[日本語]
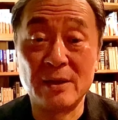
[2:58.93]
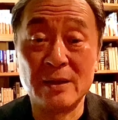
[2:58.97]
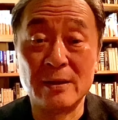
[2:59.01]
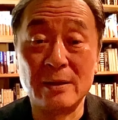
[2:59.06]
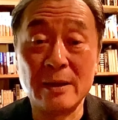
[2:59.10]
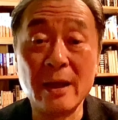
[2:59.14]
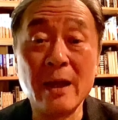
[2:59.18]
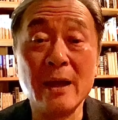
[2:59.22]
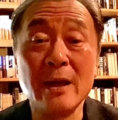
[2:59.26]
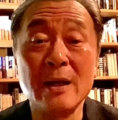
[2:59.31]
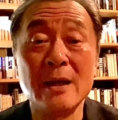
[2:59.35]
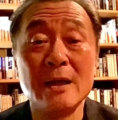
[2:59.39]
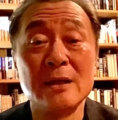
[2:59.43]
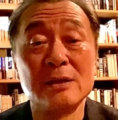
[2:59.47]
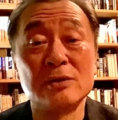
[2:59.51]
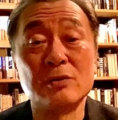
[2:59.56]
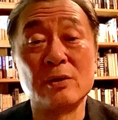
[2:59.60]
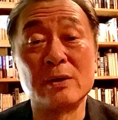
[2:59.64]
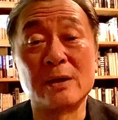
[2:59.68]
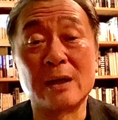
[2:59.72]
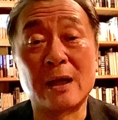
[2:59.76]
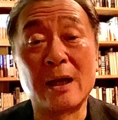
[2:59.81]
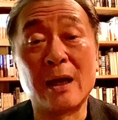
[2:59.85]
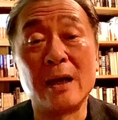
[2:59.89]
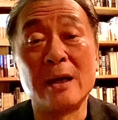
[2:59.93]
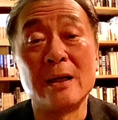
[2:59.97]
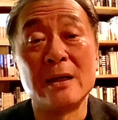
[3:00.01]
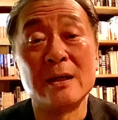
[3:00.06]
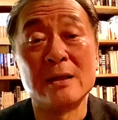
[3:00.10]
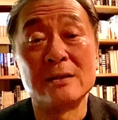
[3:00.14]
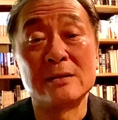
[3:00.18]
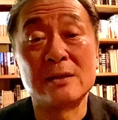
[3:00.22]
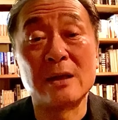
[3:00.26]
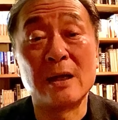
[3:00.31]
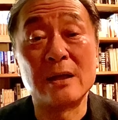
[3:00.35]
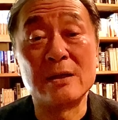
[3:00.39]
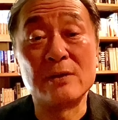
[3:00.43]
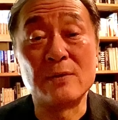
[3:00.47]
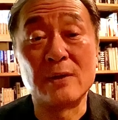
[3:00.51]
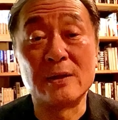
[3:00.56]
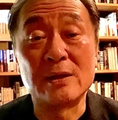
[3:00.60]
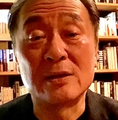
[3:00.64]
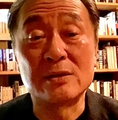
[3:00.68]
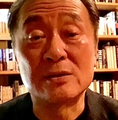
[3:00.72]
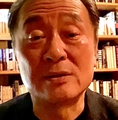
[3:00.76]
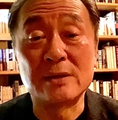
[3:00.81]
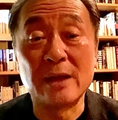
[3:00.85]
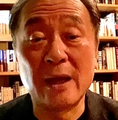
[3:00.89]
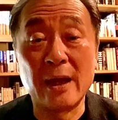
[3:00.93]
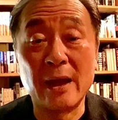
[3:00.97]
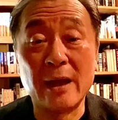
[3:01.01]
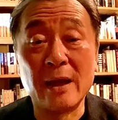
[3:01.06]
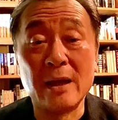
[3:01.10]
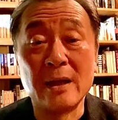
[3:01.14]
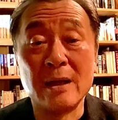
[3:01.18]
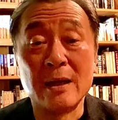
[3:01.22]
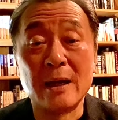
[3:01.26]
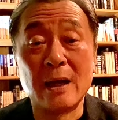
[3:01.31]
ね。それから、さらにはですね、